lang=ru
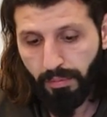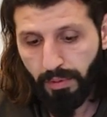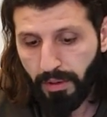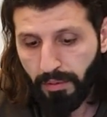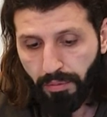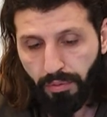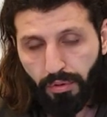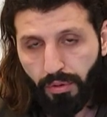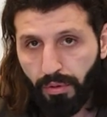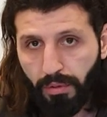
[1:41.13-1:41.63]

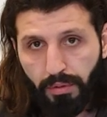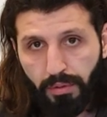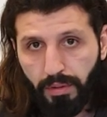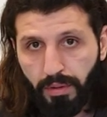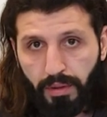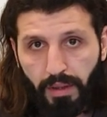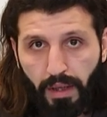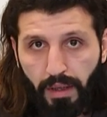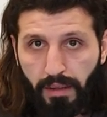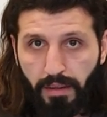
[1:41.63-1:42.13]
И все,
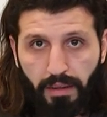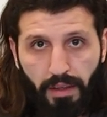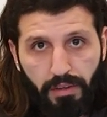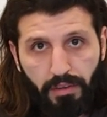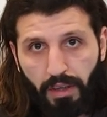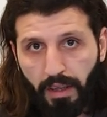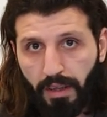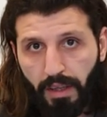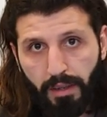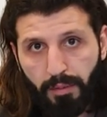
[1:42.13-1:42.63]
я
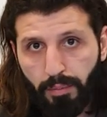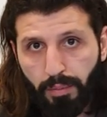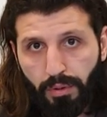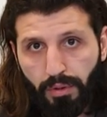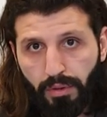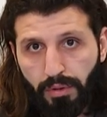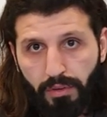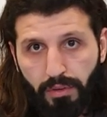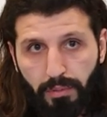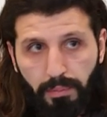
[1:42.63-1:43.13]
нажал
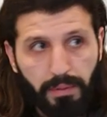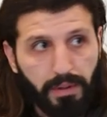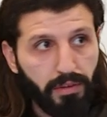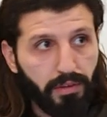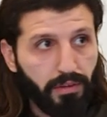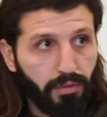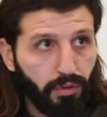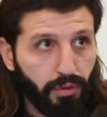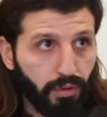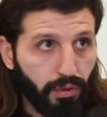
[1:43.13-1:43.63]
отбой. Теперь
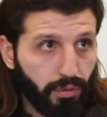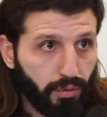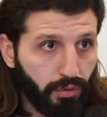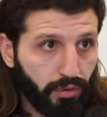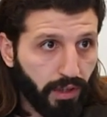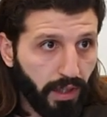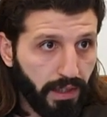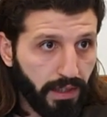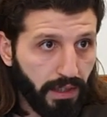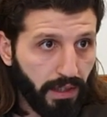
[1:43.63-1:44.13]
сегодня
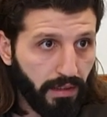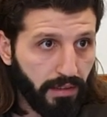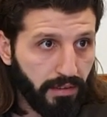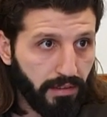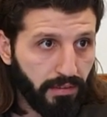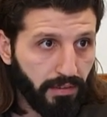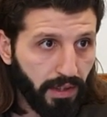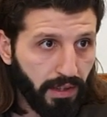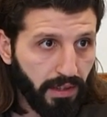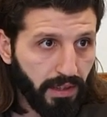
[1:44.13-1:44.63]
тоже хотели
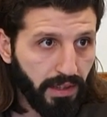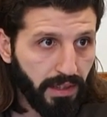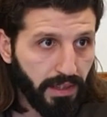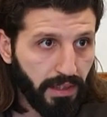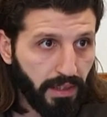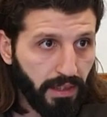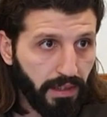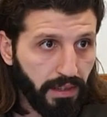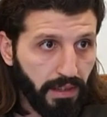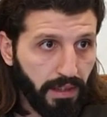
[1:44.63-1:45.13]

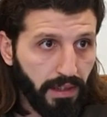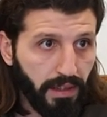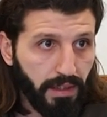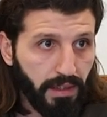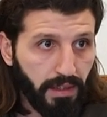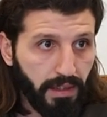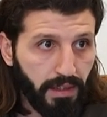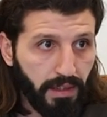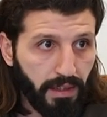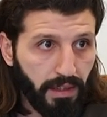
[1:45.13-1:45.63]
дозвониться.
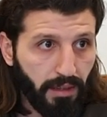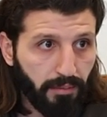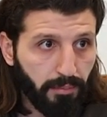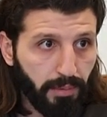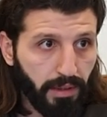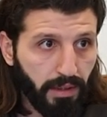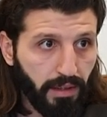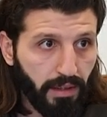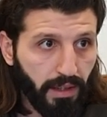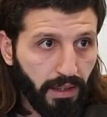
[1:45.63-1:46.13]
Э, там
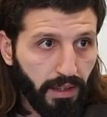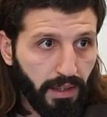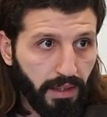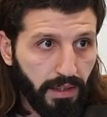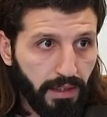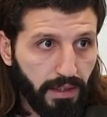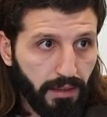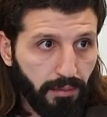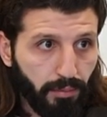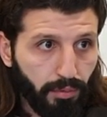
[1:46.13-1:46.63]
была
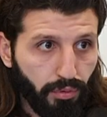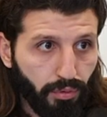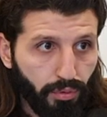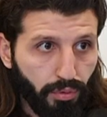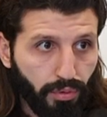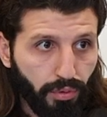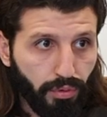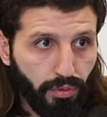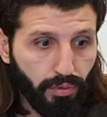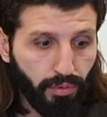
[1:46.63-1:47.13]
такая тема,
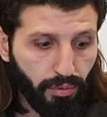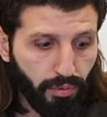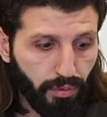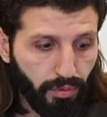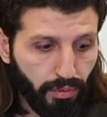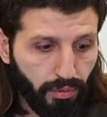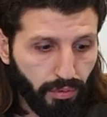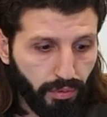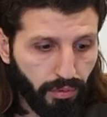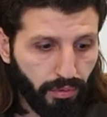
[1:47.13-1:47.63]

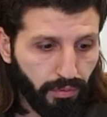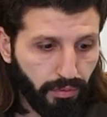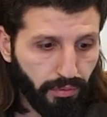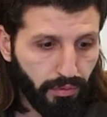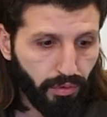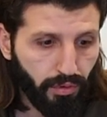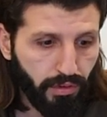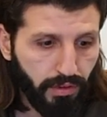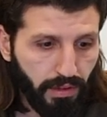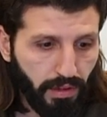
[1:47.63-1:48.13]
что в
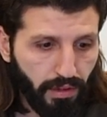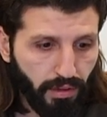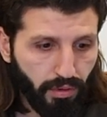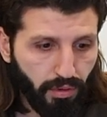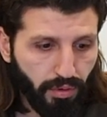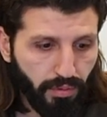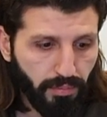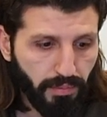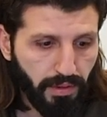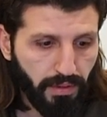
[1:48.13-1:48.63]

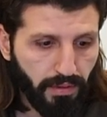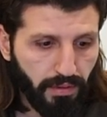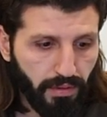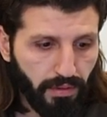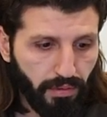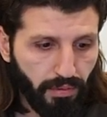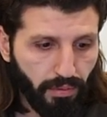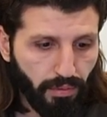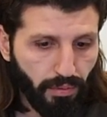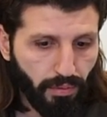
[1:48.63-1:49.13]
Тюрктелекоме
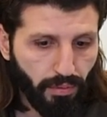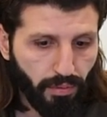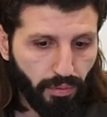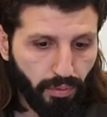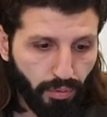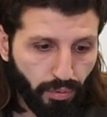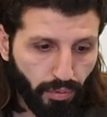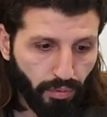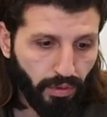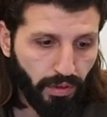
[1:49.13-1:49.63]
у
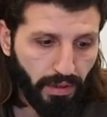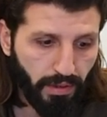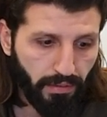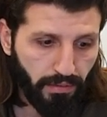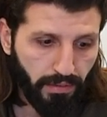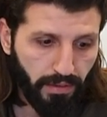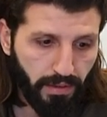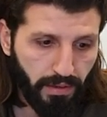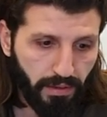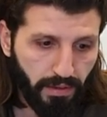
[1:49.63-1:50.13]

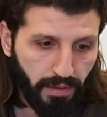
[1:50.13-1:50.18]
друга